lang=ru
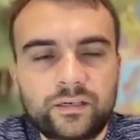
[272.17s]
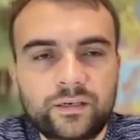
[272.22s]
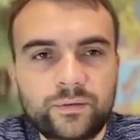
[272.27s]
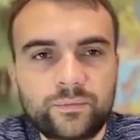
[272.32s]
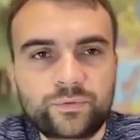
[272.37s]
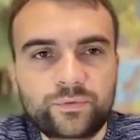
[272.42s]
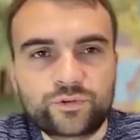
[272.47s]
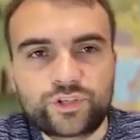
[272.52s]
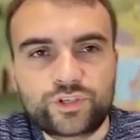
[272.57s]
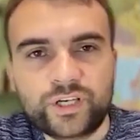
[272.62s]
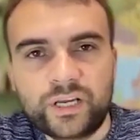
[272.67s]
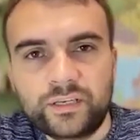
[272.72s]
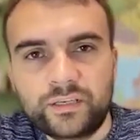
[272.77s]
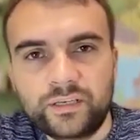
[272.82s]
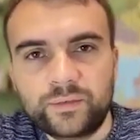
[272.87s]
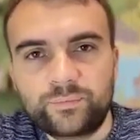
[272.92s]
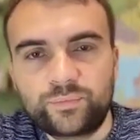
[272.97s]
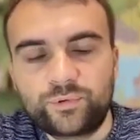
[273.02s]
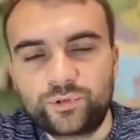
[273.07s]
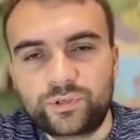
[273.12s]

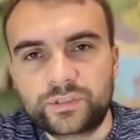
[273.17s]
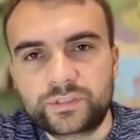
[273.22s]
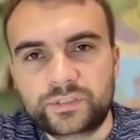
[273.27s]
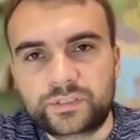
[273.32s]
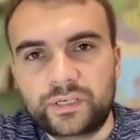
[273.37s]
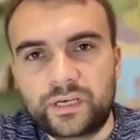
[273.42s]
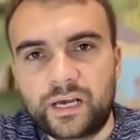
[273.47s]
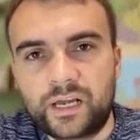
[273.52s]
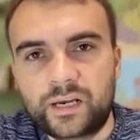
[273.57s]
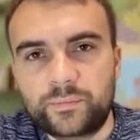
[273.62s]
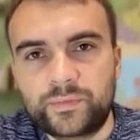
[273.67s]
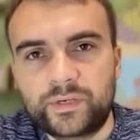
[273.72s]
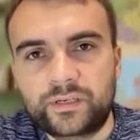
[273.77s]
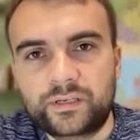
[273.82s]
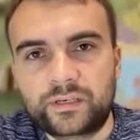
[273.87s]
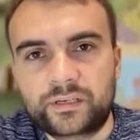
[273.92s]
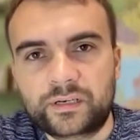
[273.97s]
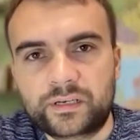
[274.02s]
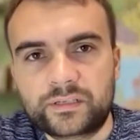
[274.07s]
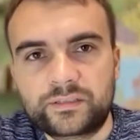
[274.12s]
обрушение путинской армии
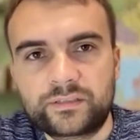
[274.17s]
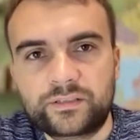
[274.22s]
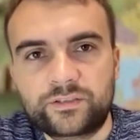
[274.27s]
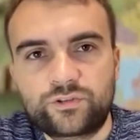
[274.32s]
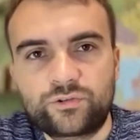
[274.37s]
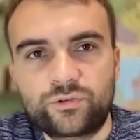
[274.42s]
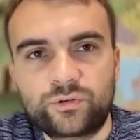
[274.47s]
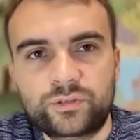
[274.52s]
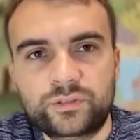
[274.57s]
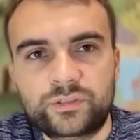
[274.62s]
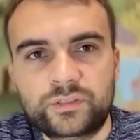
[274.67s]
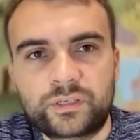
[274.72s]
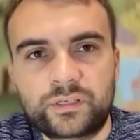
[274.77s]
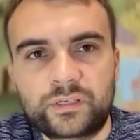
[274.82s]
как раз начнется